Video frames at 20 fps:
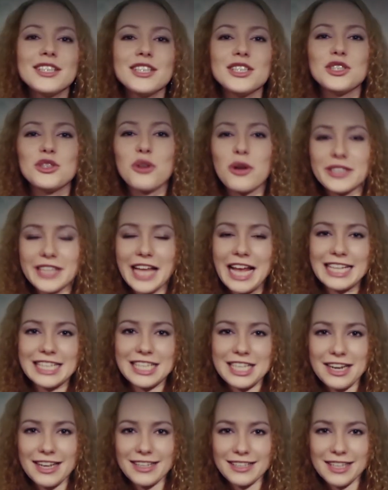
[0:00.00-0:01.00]
еще одна
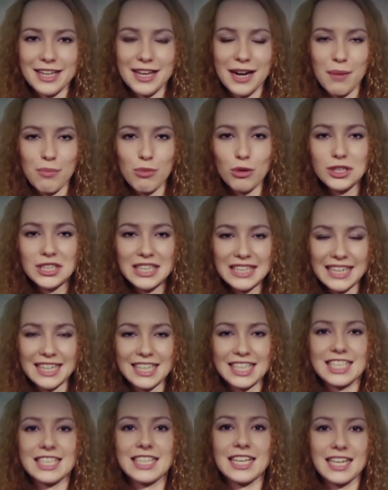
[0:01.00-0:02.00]
интересная работа
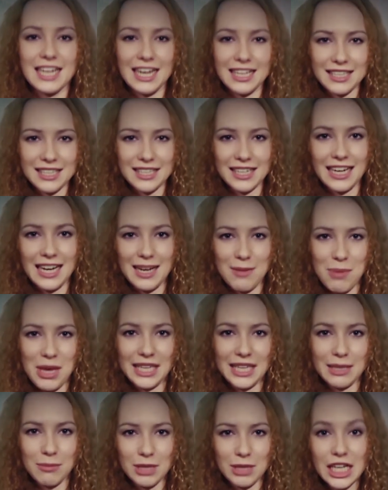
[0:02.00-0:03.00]
картина Ганса
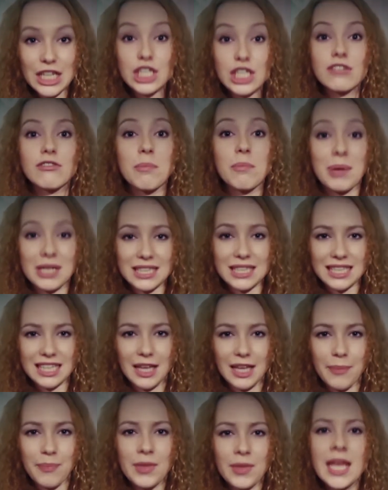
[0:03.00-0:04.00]
Гальбейна-младшего
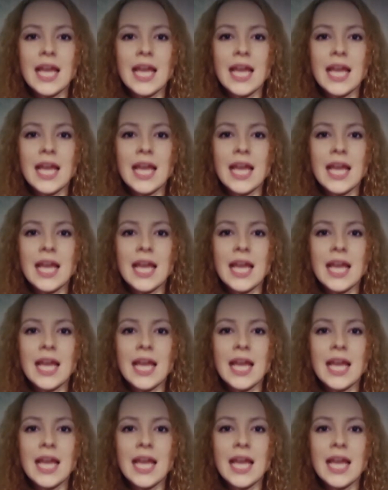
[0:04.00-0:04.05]
«Послы».